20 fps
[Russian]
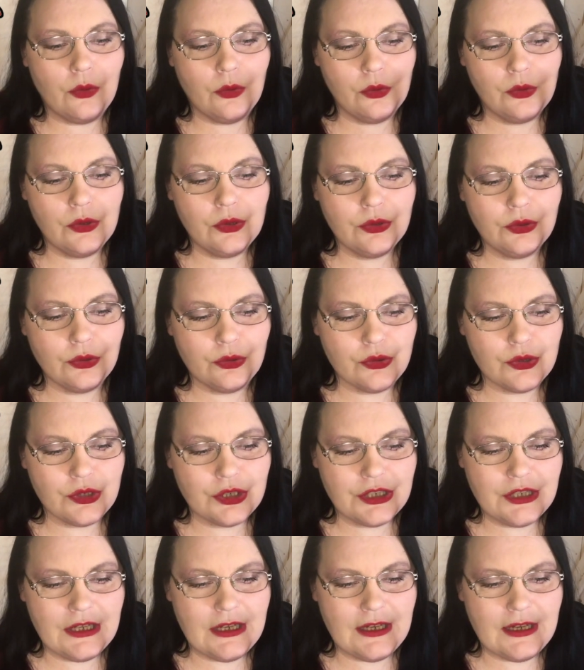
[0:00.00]
он
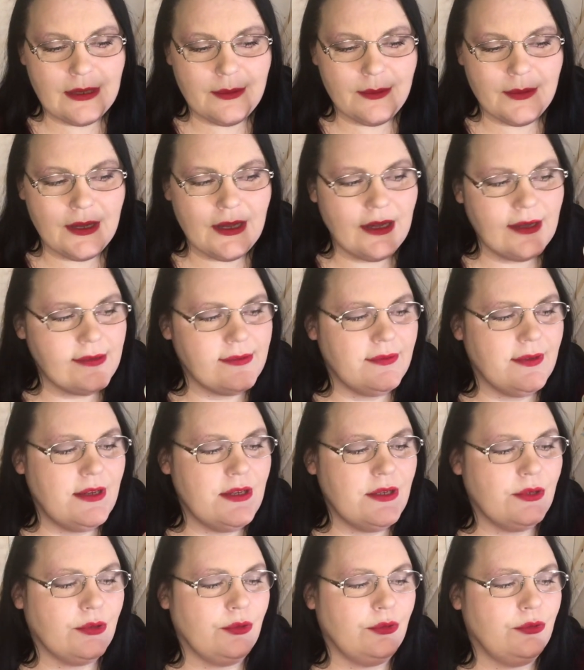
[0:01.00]
уже имеет в
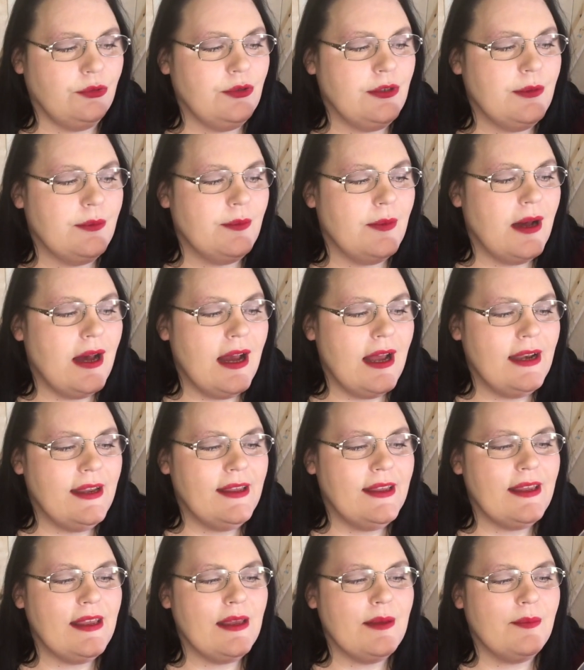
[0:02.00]
своей структуре
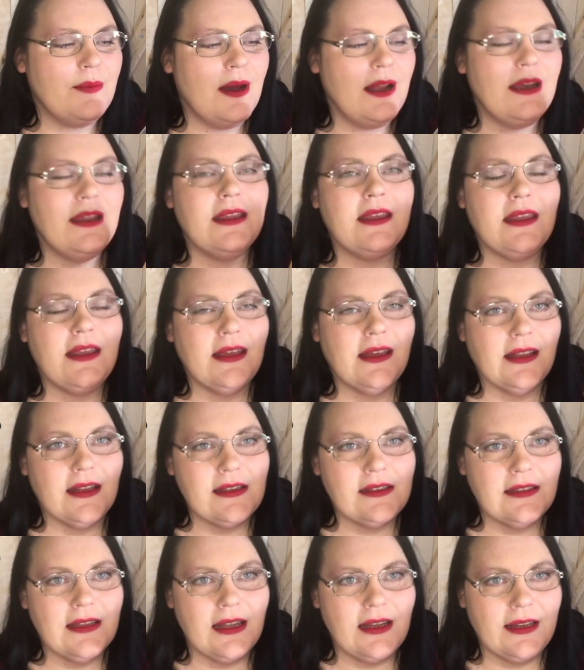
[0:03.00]
маленькие-маленькие
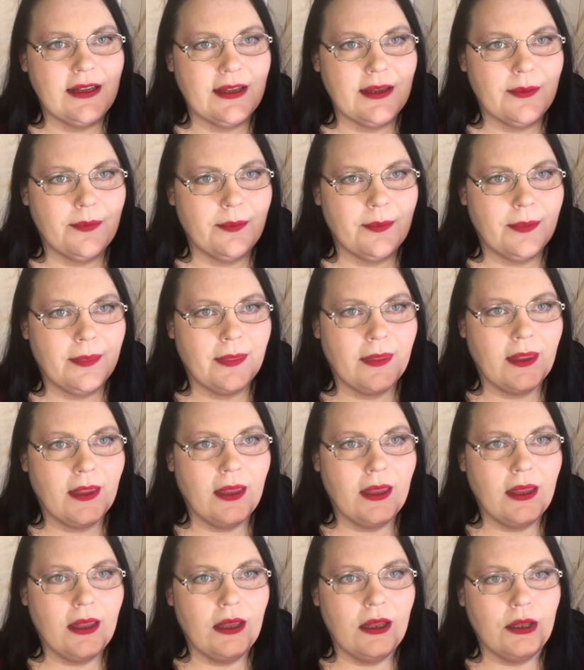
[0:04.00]
кристаллики.
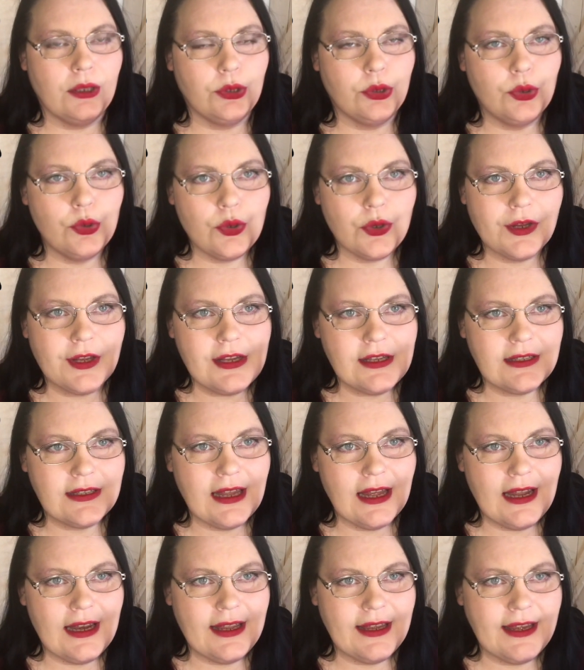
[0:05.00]
Но
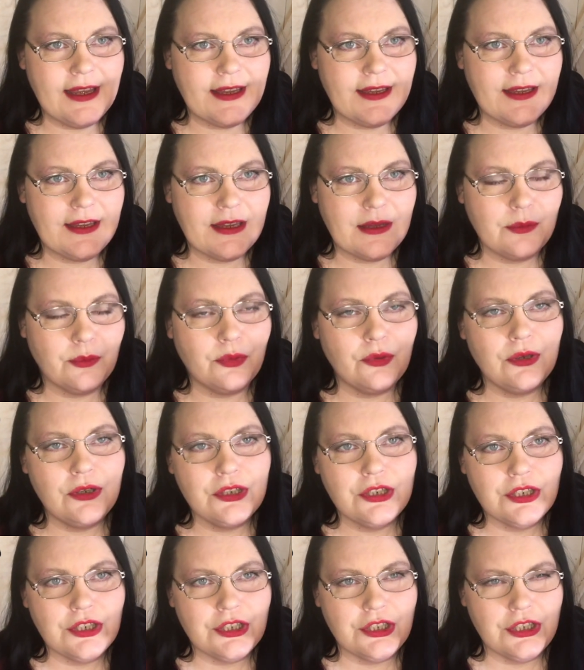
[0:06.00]
кристаллики эти не
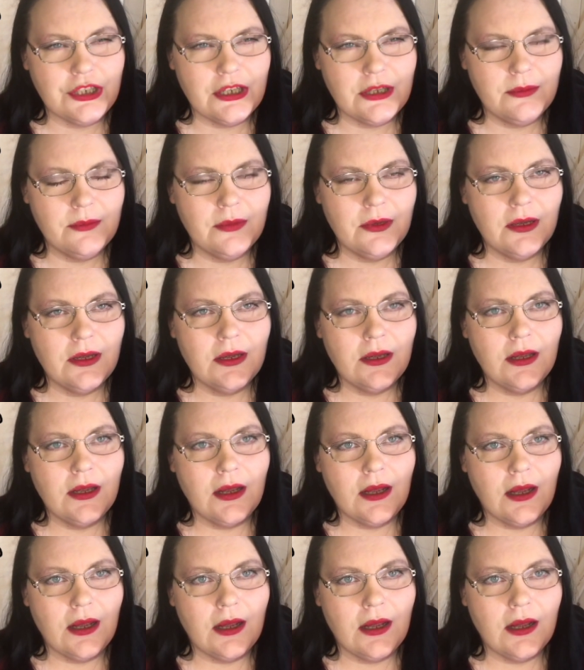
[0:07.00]
больше, чем
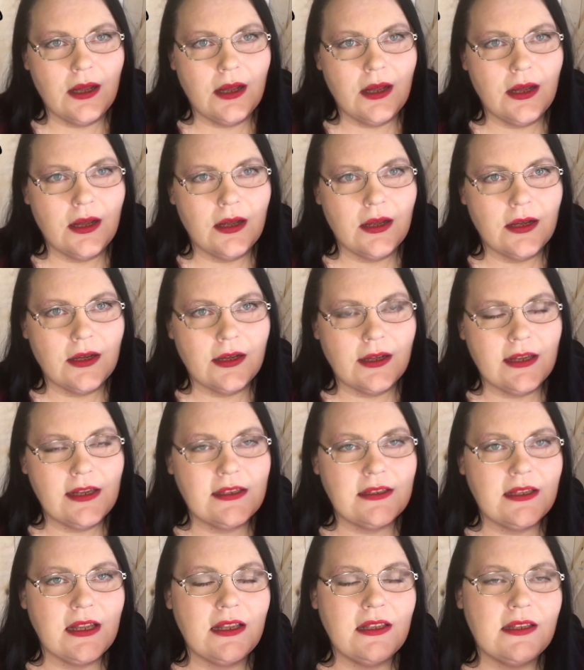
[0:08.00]
а,
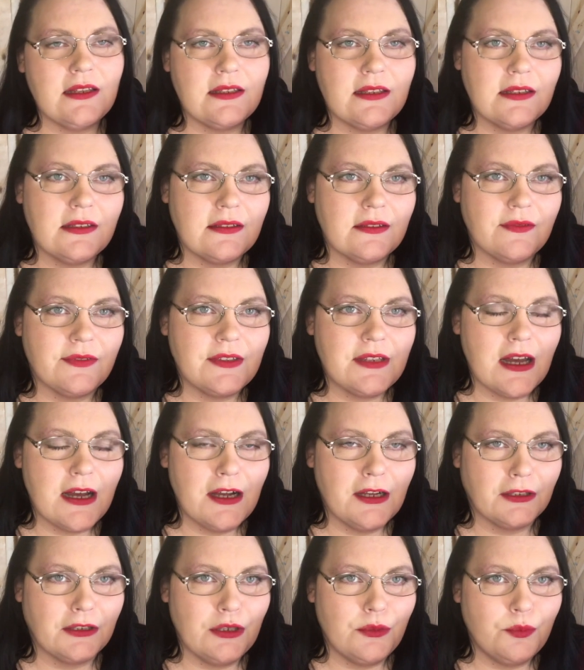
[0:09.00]
кристаллы в
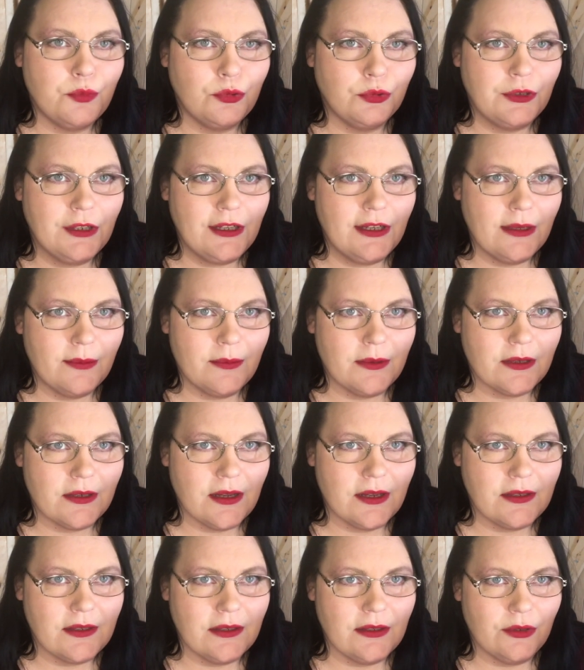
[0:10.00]
сахарной пудре, я бы
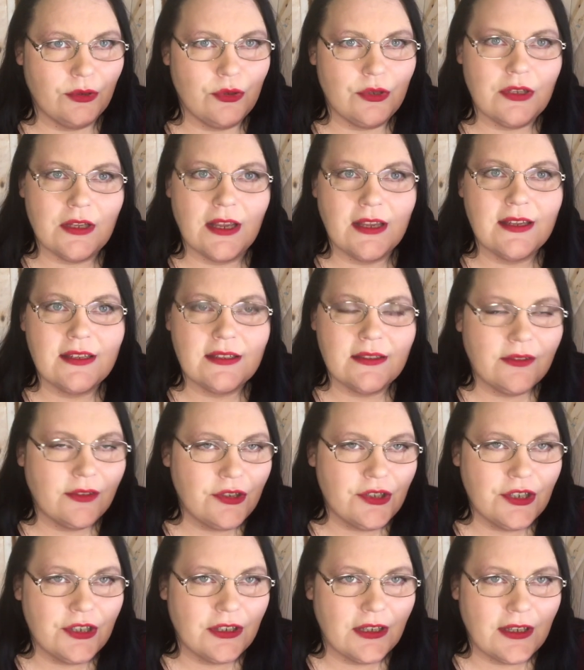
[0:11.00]
сказала. То есть они
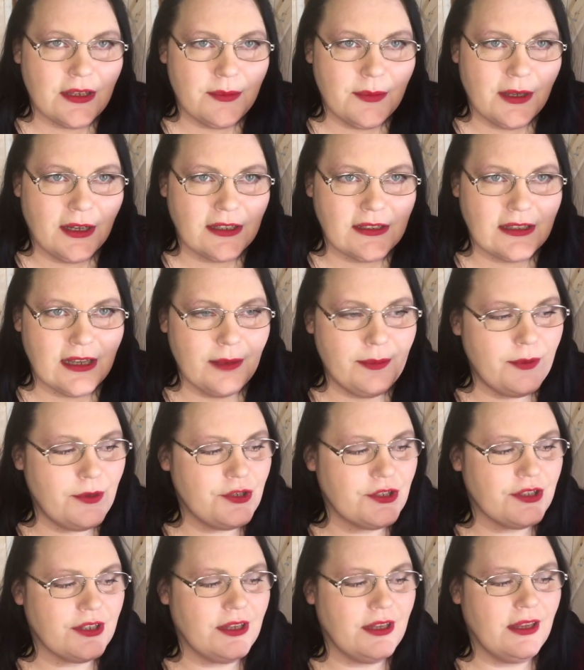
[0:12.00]
совершенно они
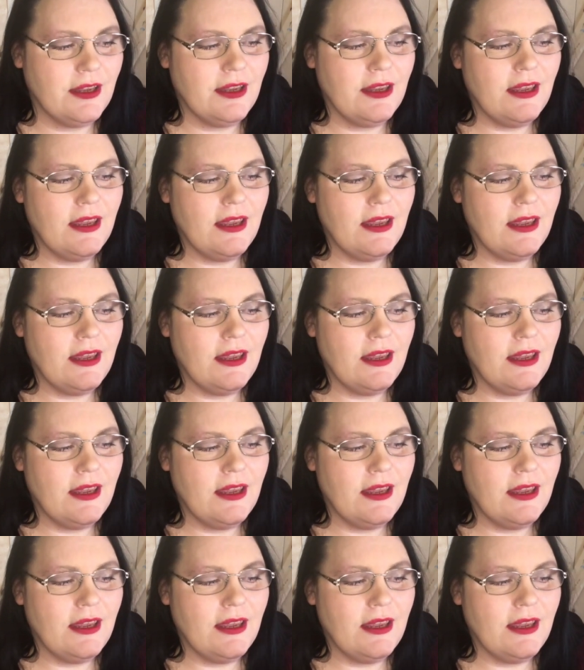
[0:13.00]
микроскопические.